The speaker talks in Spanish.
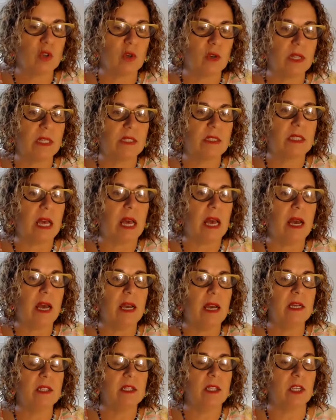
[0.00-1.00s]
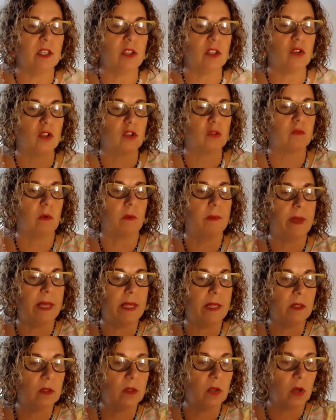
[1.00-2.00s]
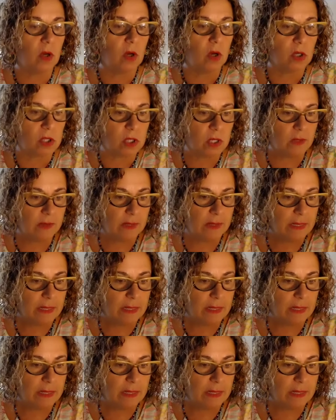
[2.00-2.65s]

conectáis en estos momentos.